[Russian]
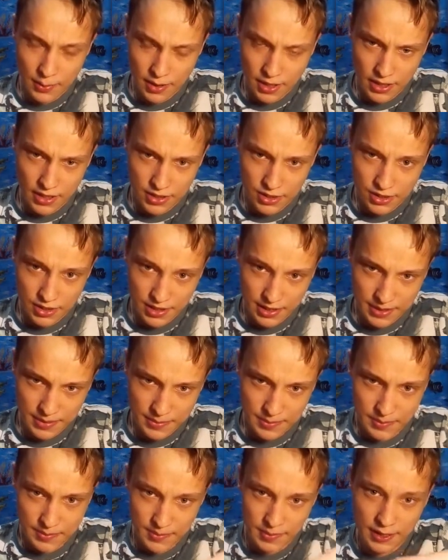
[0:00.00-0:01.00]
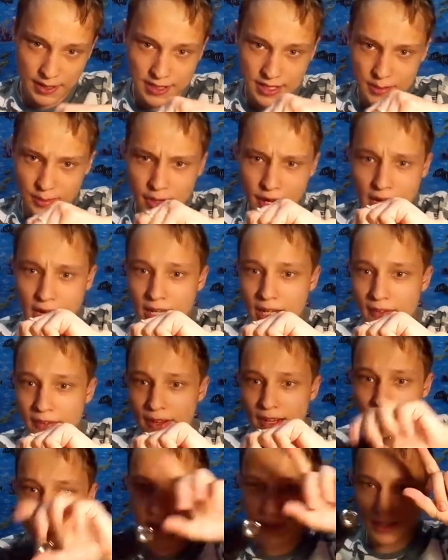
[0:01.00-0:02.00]
баночки, из-за маленького
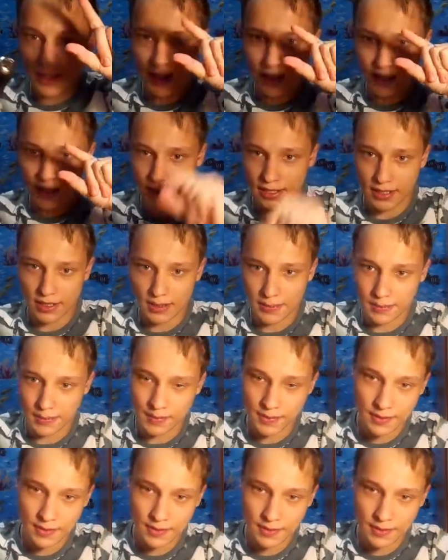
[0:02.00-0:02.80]
контактика.